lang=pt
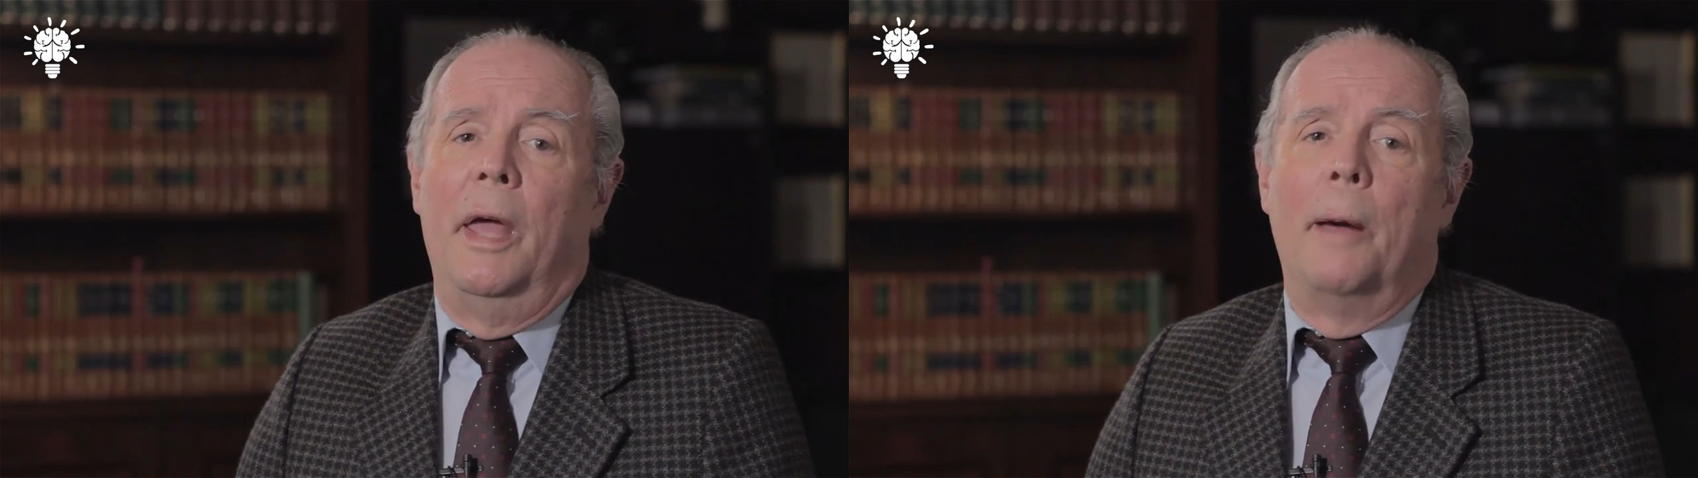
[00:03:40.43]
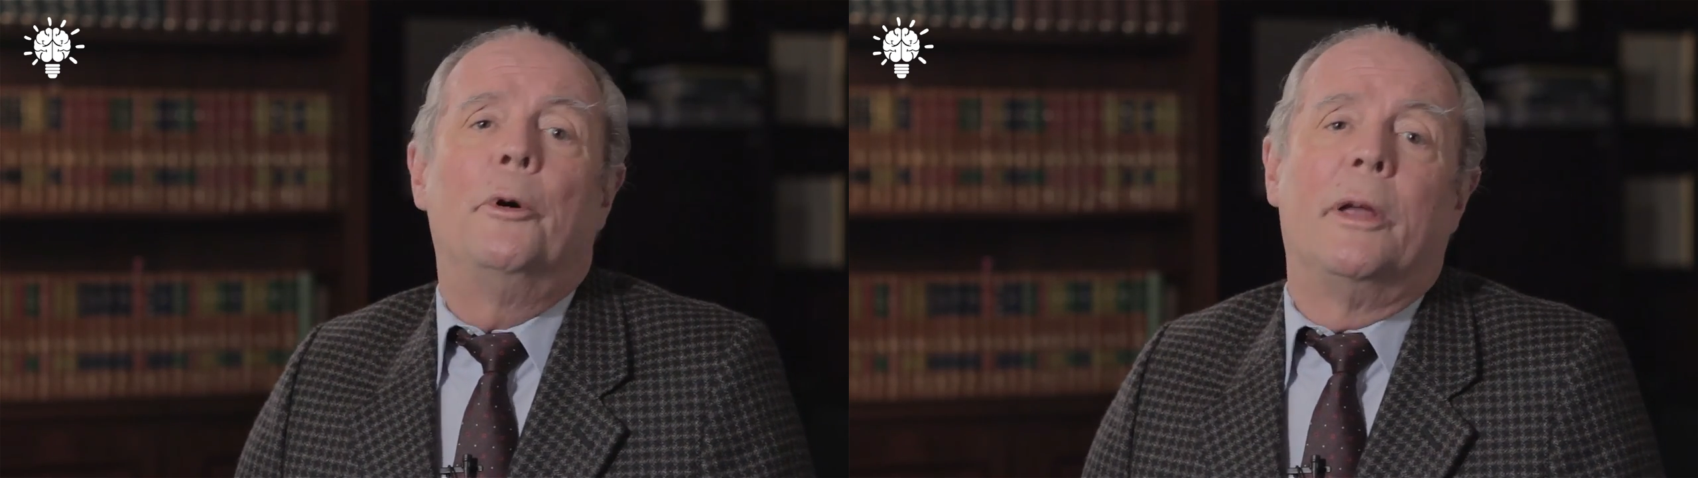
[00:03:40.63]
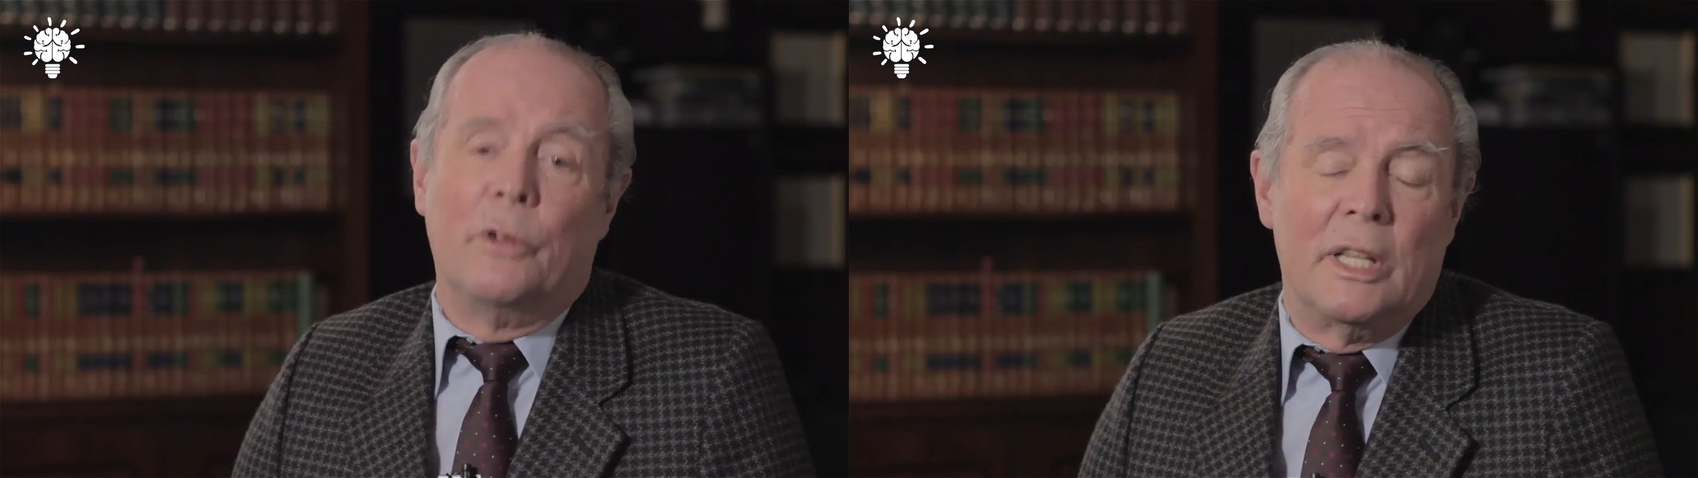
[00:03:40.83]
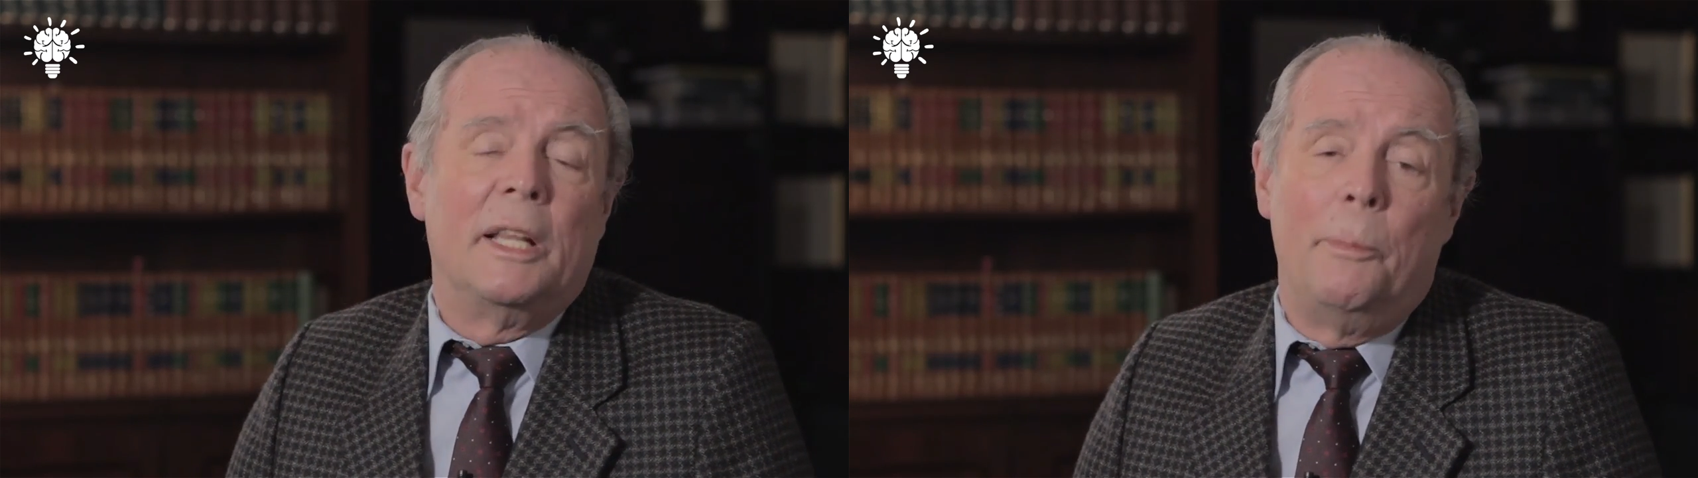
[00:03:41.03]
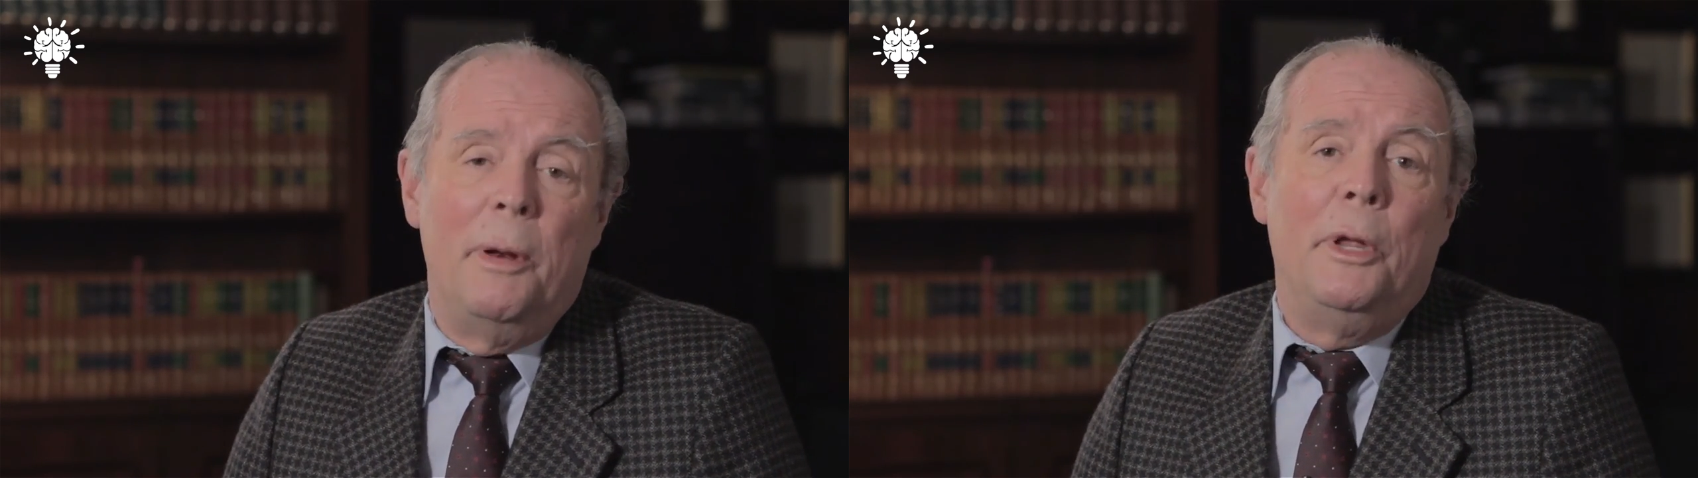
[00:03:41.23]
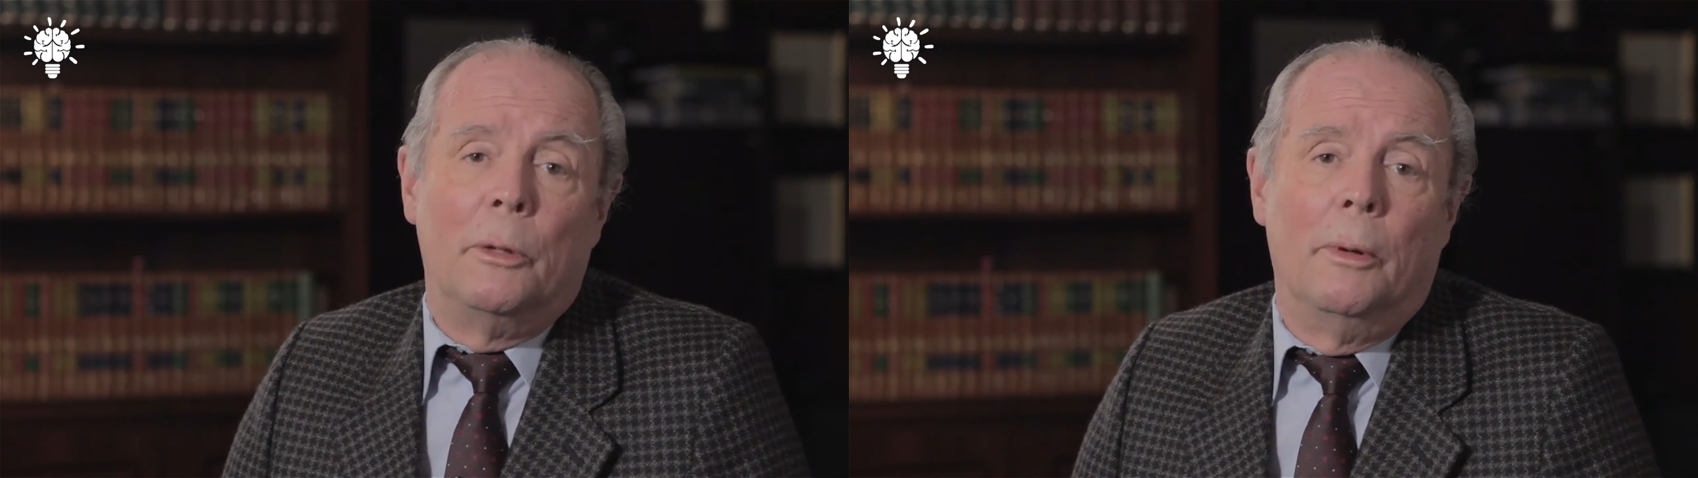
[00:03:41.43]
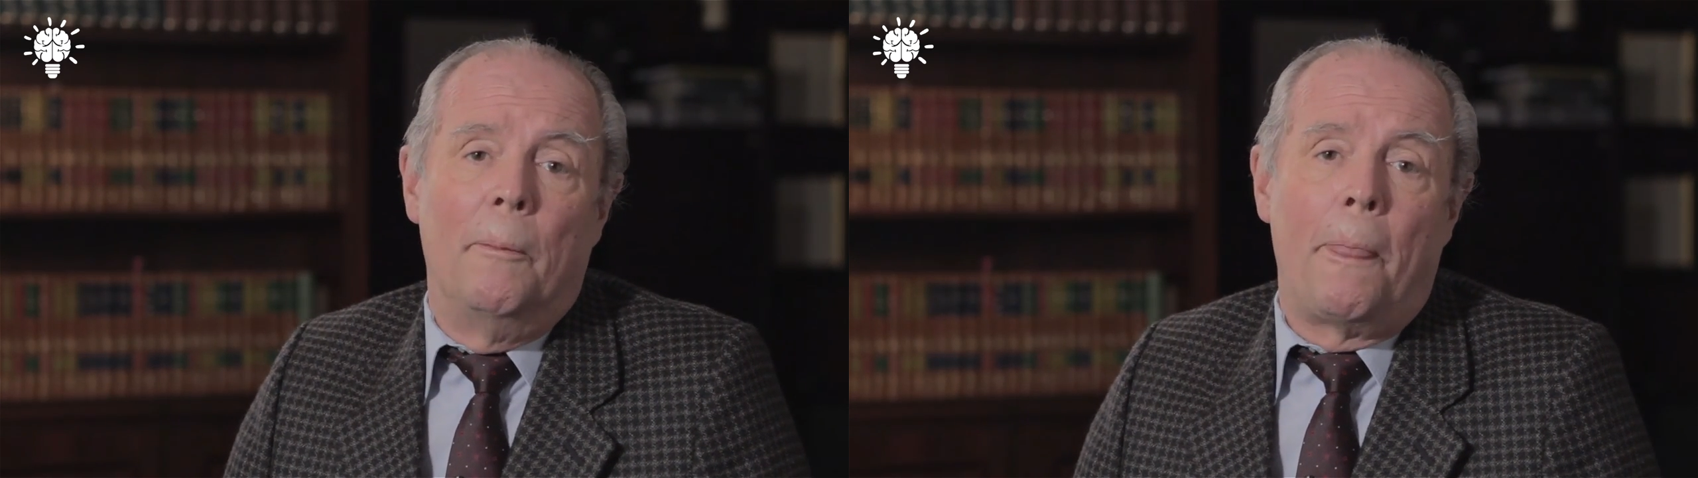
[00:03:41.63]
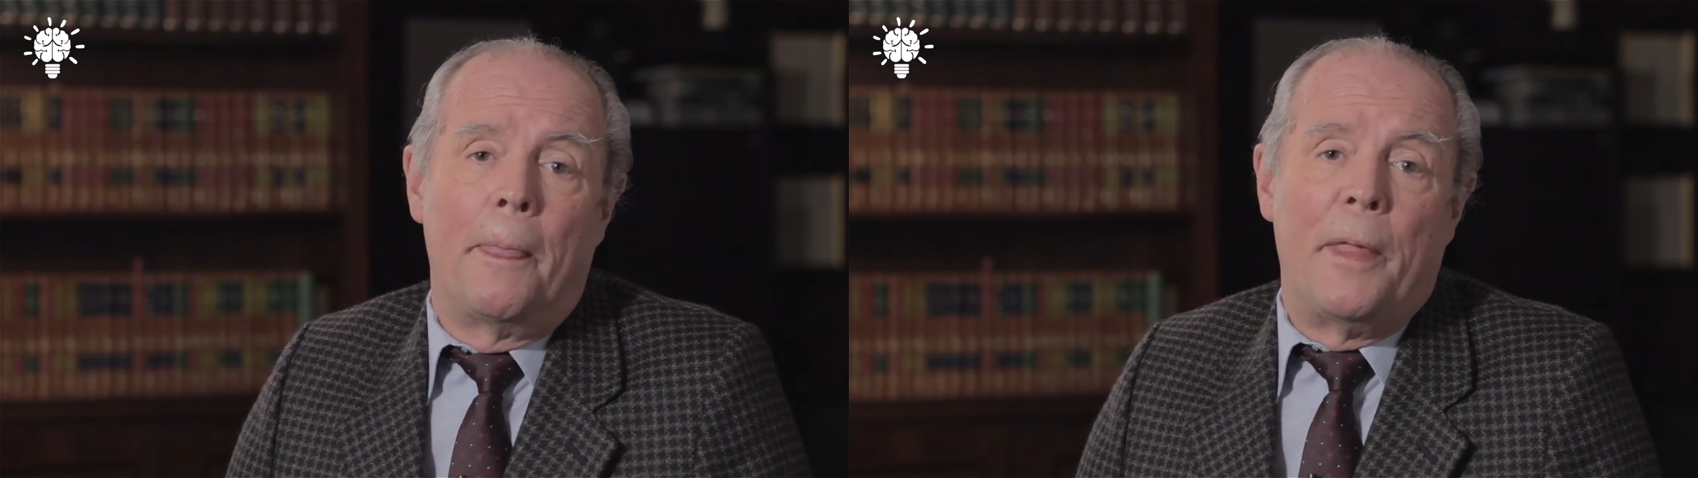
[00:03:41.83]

É porque você está deprimido.